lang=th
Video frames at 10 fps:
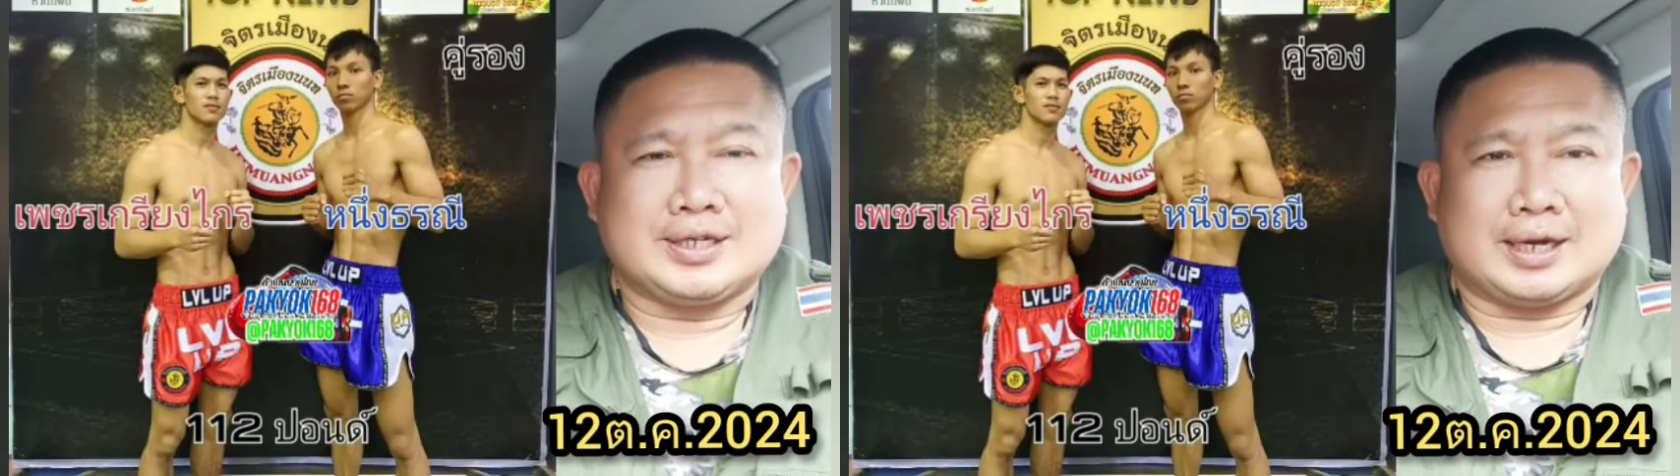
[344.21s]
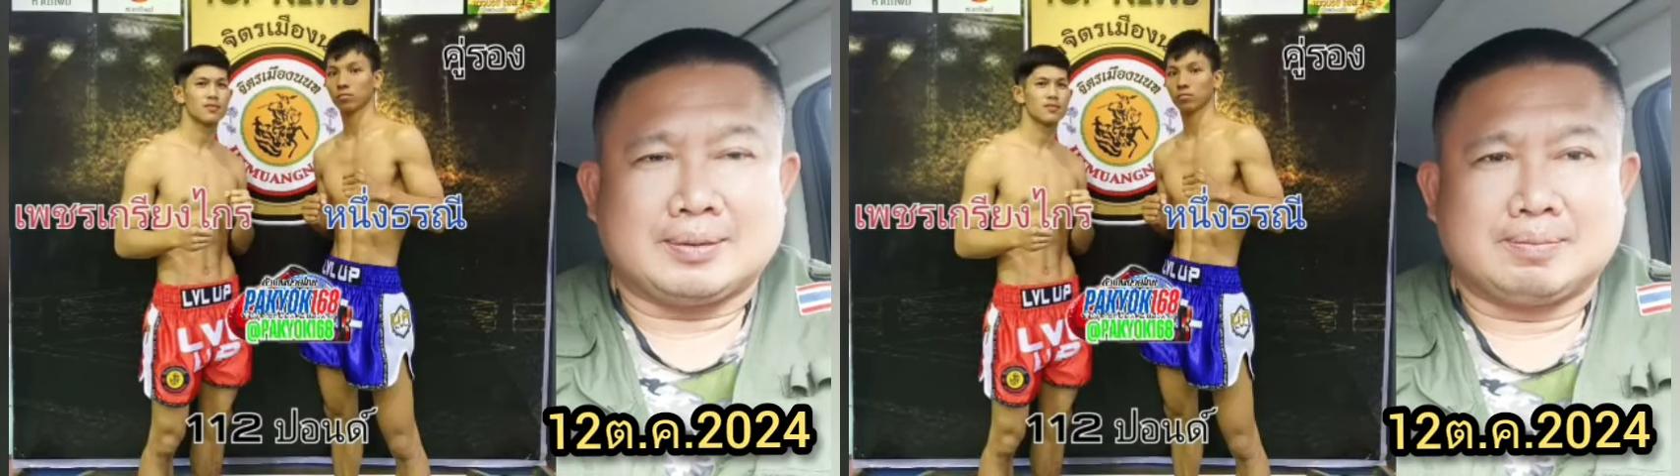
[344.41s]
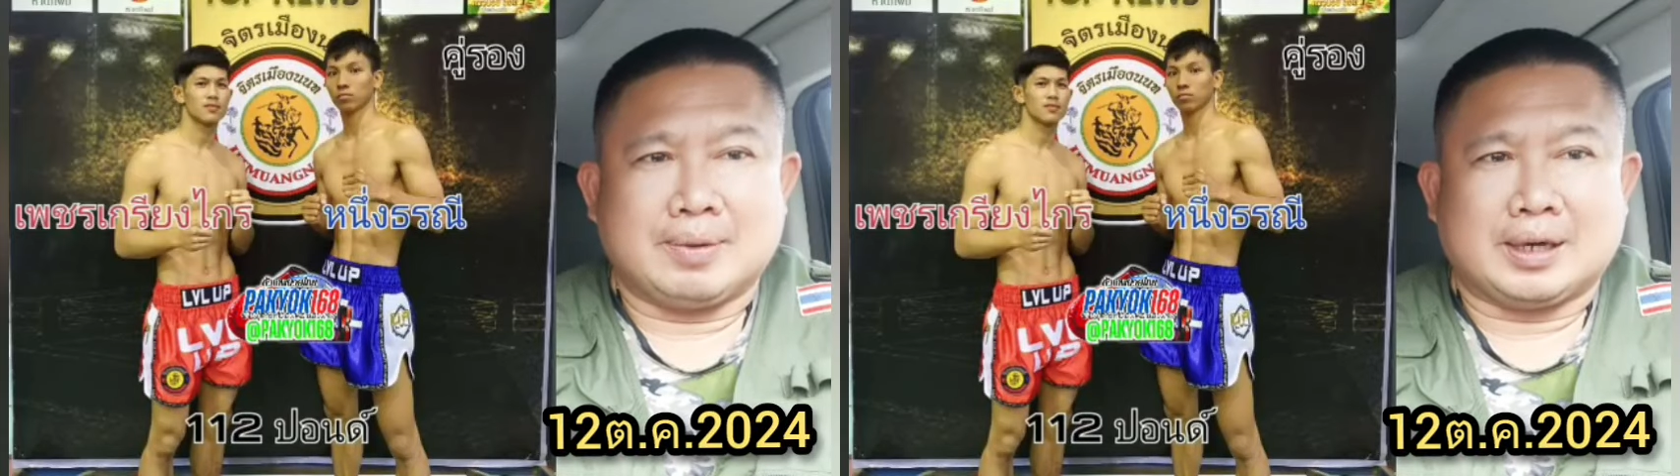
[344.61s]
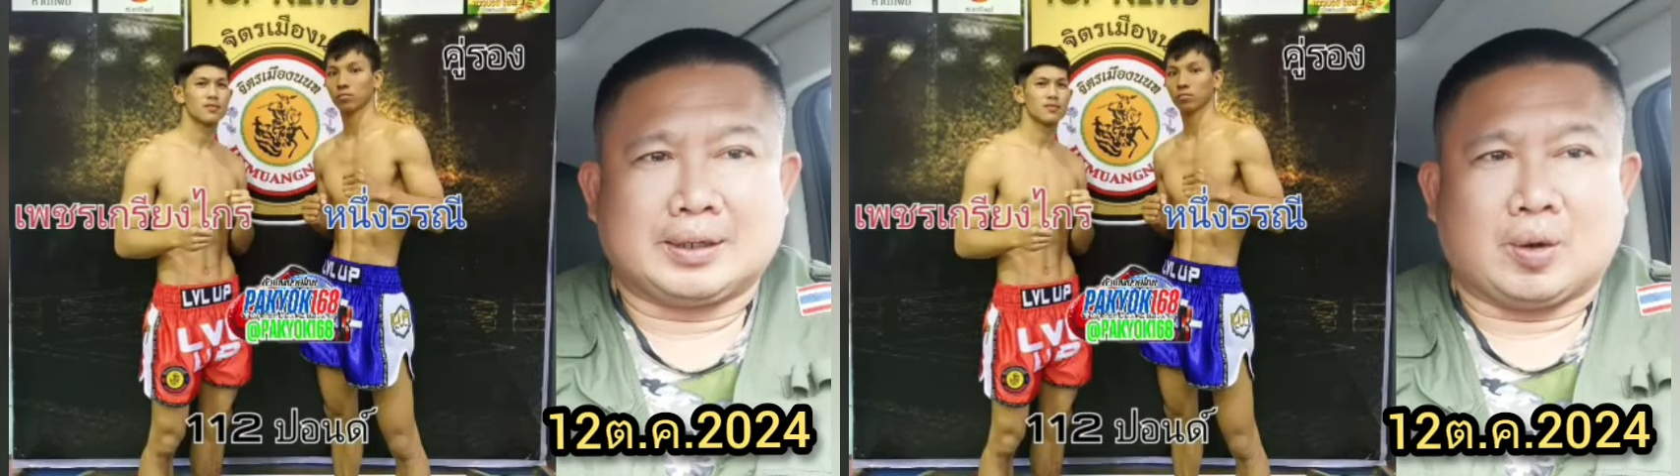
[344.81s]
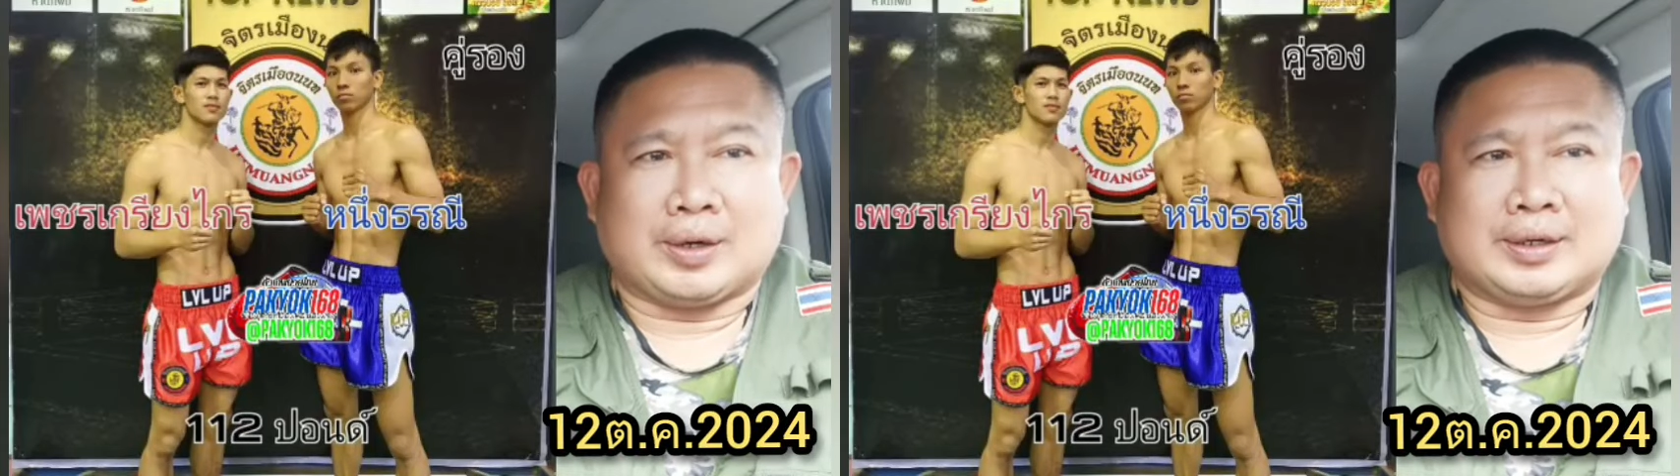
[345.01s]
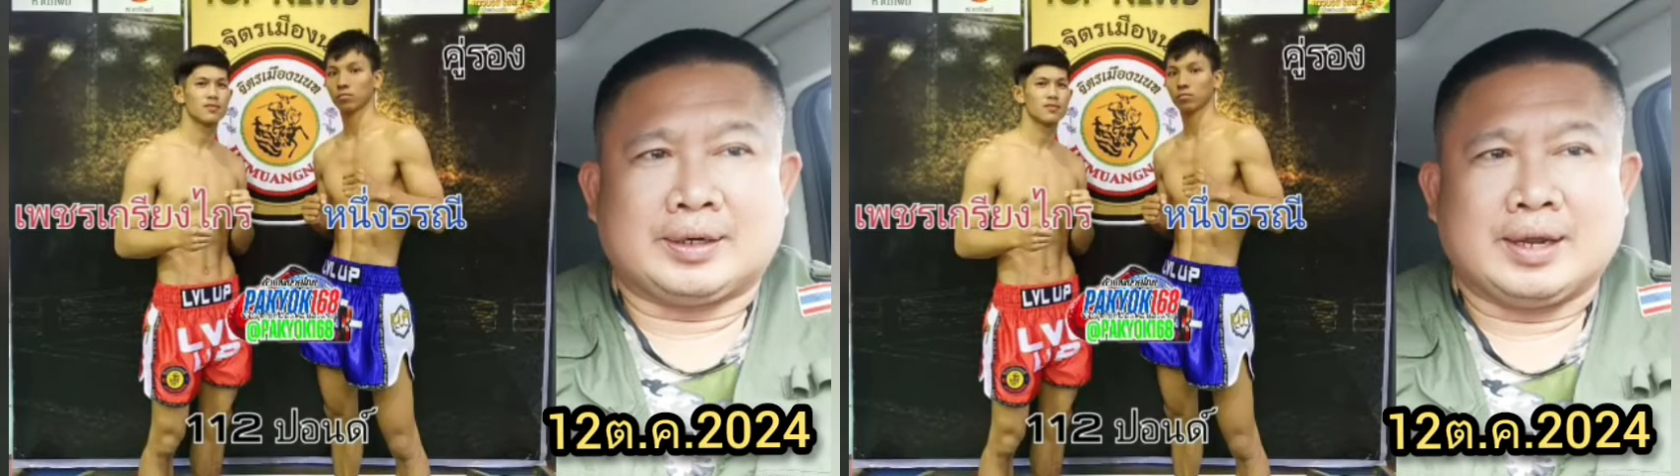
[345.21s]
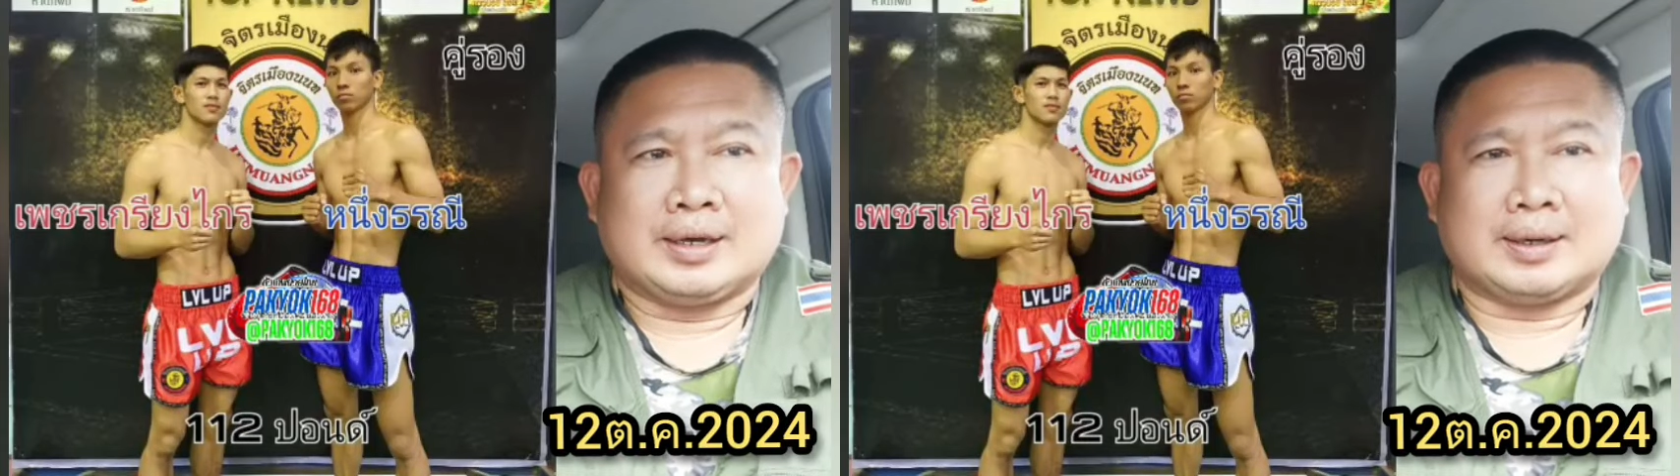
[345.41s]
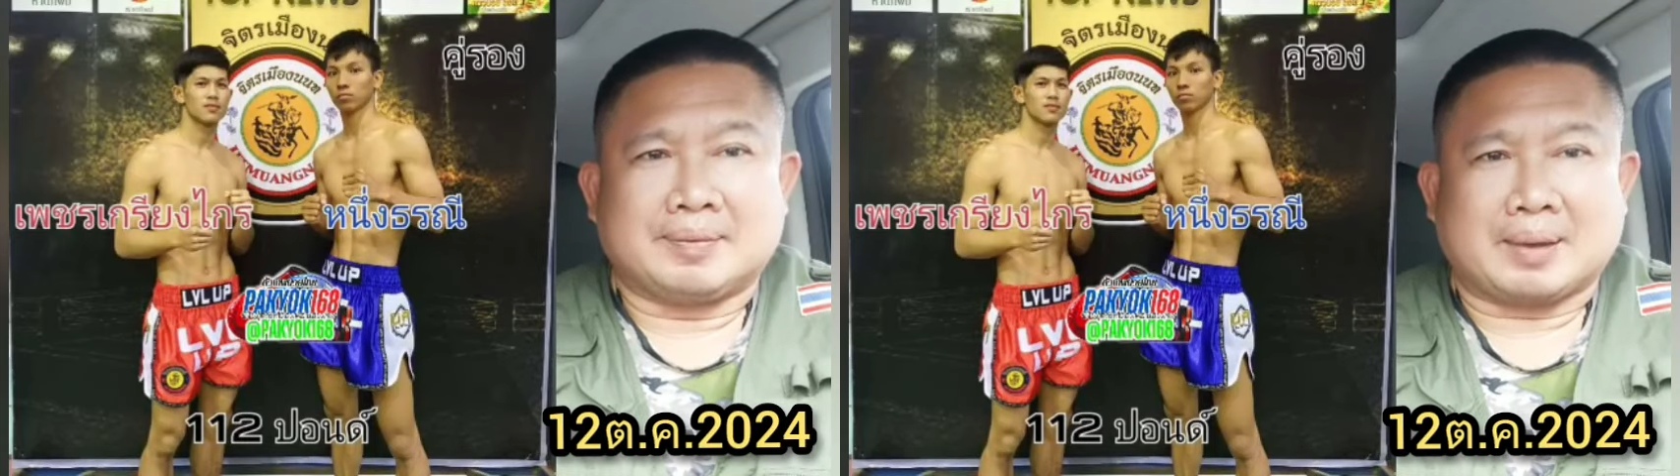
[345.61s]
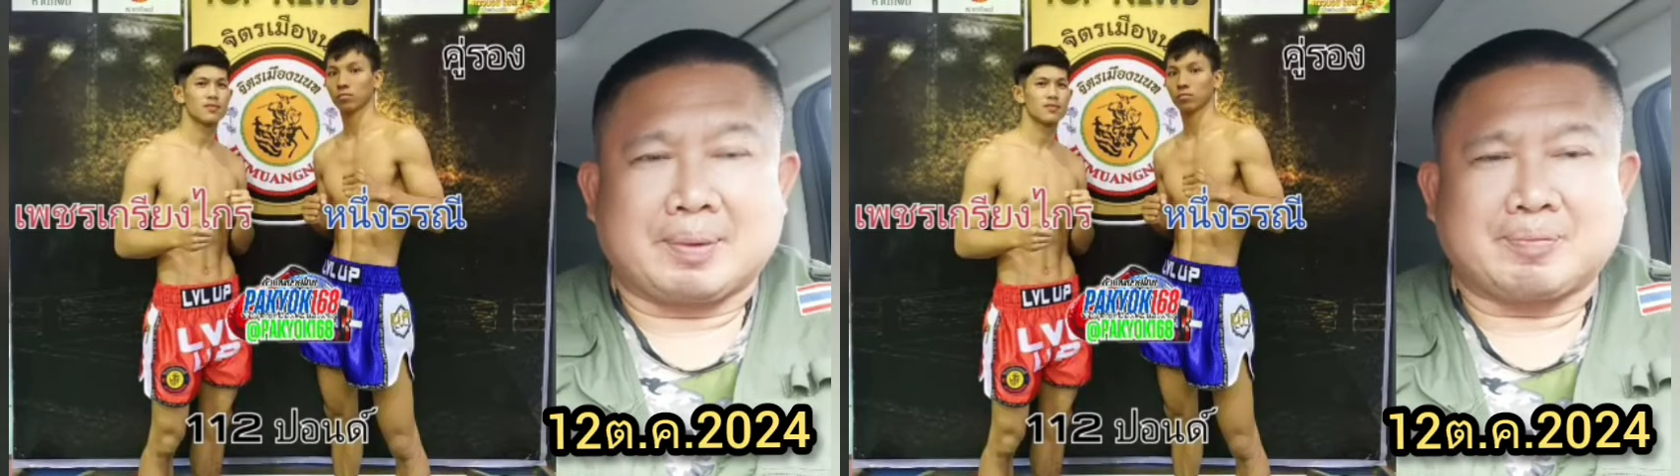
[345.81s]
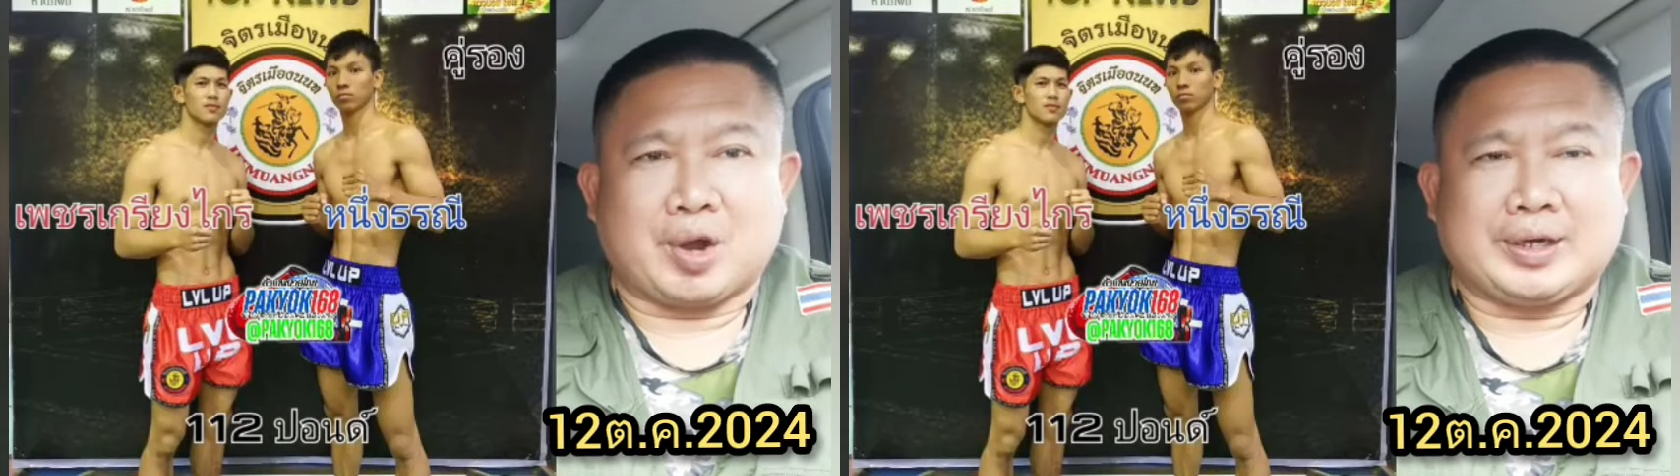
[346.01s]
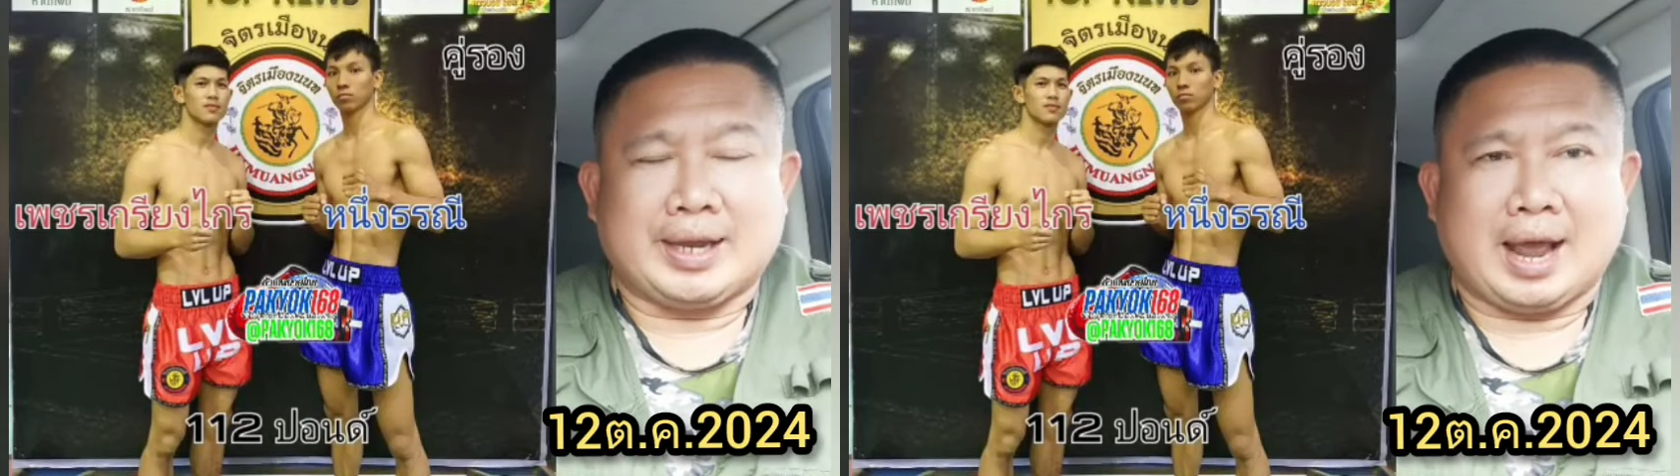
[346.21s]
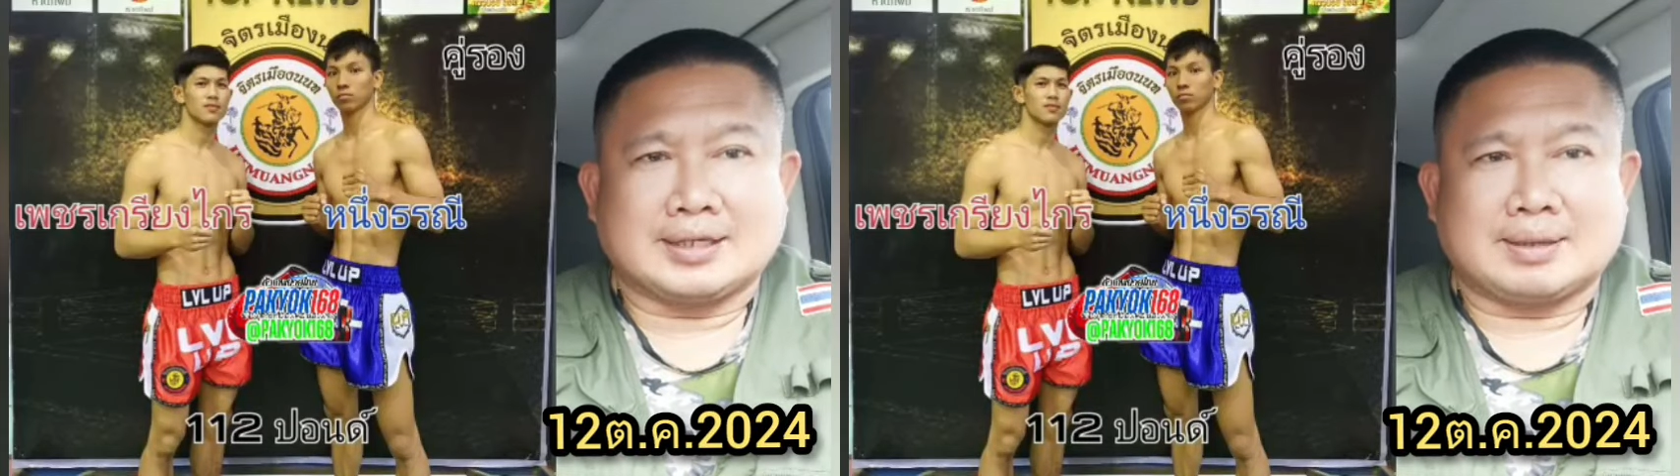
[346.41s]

จิตเมืองนนท์น้ำหนักไปปล่อยที่